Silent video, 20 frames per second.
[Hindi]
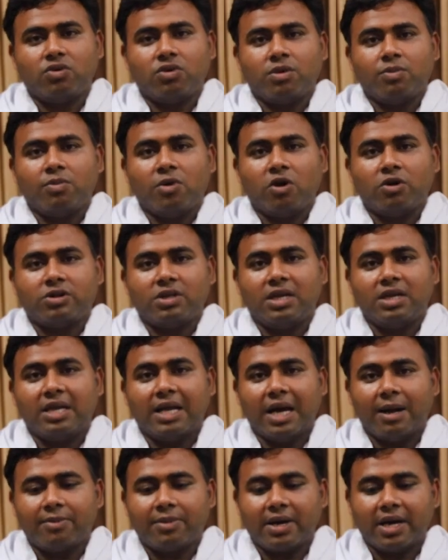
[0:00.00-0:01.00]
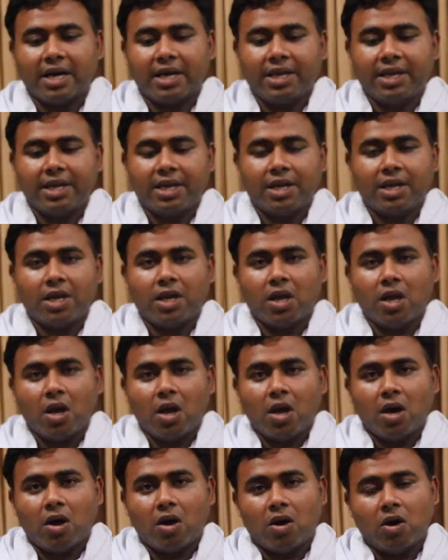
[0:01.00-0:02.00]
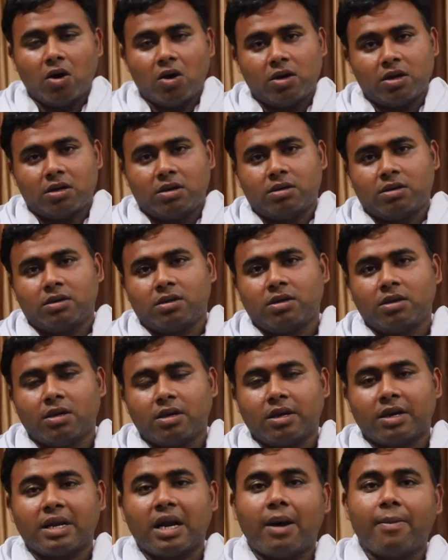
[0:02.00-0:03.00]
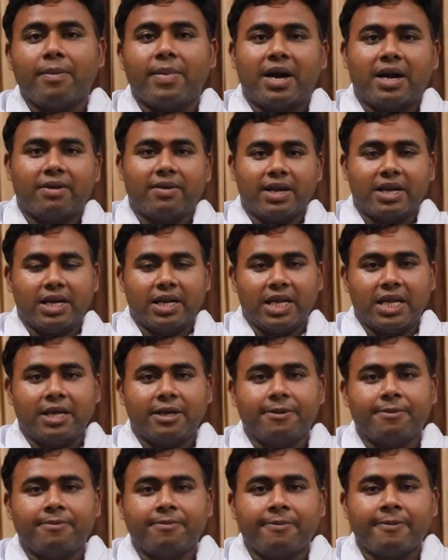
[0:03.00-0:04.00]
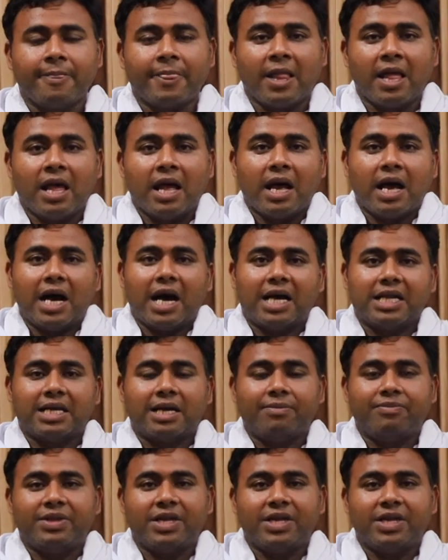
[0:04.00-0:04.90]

गुण बहुत ही लाभकारी और रामबाण वाले हैं आज आप